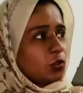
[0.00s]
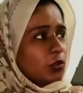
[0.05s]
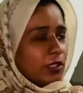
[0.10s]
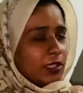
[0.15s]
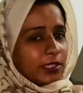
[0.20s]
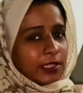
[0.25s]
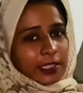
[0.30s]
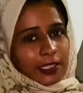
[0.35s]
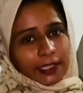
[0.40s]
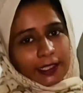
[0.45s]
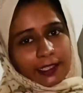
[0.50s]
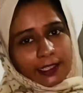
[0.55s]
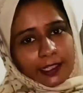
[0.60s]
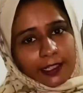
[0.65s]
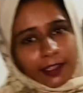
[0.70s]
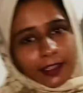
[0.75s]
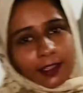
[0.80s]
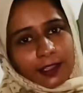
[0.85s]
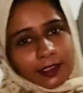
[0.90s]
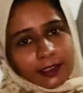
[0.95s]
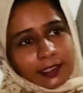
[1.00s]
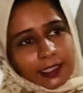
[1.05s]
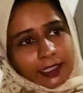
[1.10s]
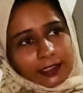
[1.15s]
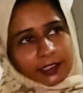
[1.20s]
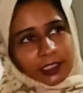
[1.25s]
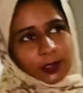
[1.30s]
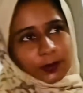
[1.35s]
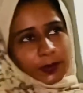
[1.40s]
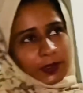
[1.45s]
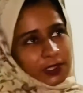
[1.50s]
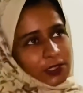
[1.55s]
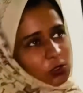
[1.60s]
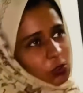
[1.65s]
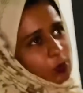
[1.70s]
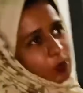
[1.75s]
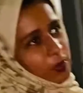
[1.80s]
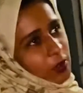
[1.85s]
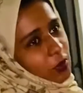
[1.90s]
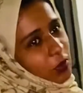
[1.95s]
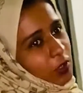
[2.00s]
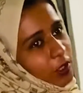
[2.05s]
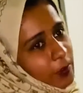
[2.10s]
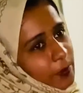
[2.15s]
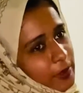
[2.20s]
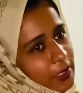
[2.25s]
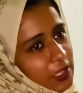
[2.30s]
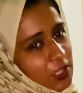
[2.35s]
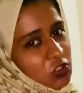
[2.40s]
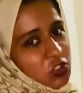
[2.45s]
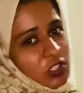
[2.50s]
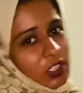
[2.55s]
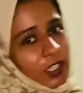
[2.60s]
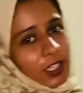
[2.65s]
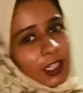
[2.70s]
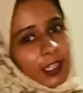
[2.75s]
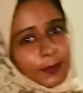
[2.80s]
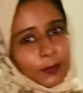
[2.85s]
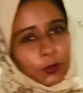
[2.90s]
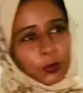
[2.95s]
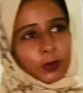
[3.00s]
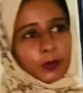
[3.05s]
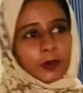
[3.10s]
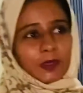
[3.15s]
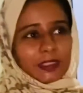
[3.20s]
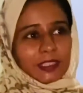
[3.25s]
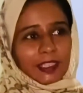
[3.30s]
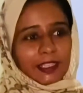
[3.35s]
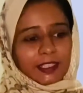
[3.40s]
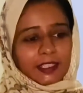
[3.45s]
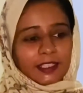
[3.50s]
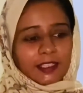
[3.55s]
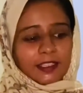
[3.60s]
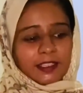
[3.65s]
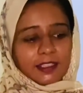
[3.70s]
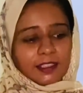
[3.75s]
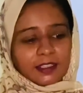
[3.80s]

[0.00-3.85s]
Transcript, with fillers: तो ये देख लिए घर देखते हैं फिर जो भी होगा फिर इंशाल्लाह आपको भी बताएंगे